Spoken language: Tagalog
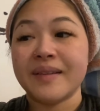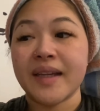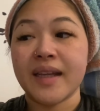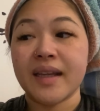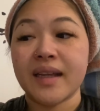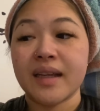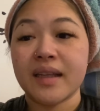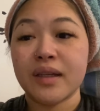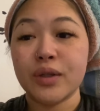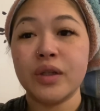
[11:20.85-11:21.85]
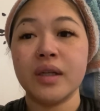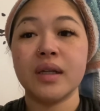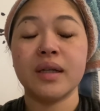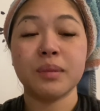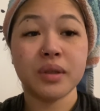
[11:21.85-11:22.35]
And yun,
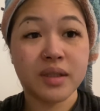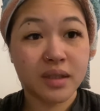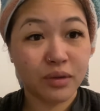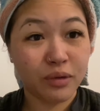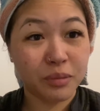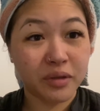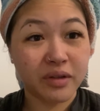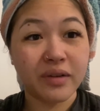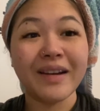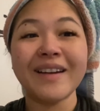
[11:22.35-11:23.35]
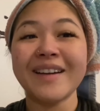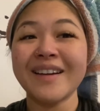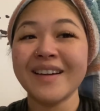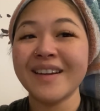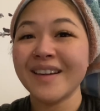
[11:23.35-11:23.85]
I'm gonna see you tomorrow
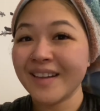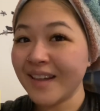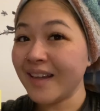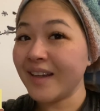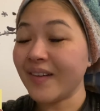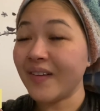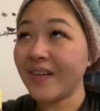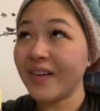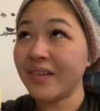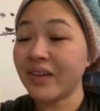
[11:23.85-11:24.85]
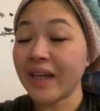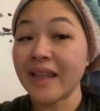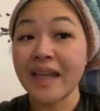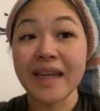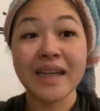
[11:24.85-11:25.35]
on my
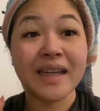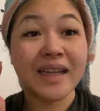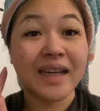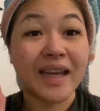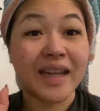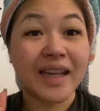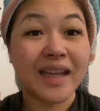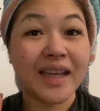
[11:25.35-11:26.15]
day 9.